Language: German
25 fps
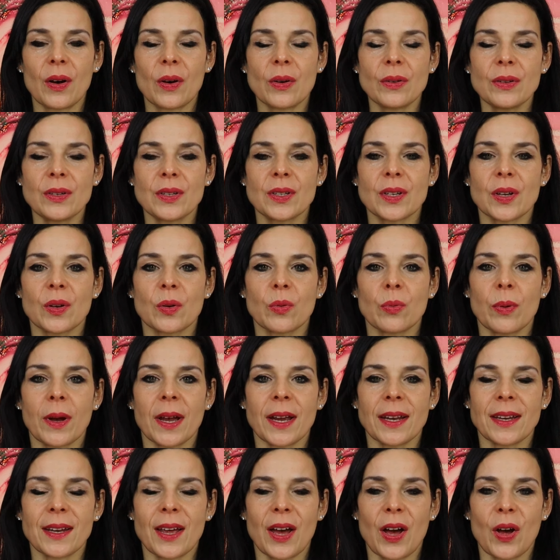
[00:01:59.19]
und darüber
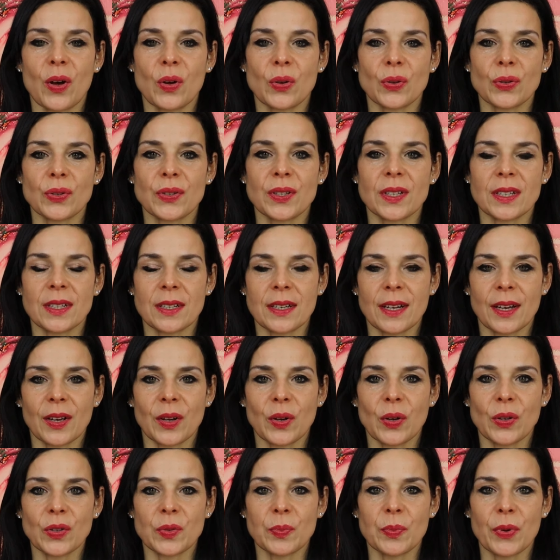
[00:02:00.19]
hinaus in den
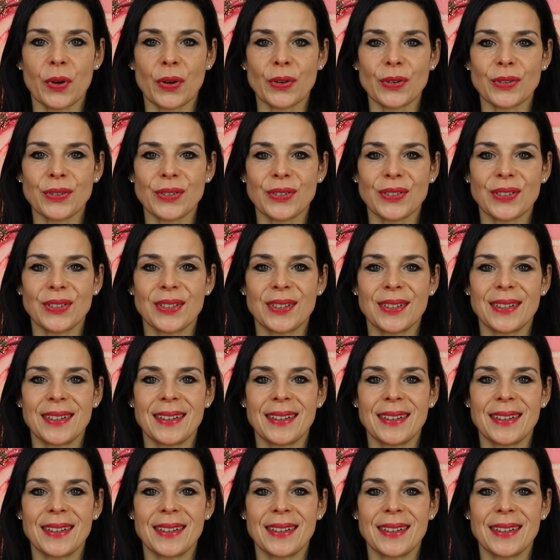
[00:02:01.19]
Kosmos.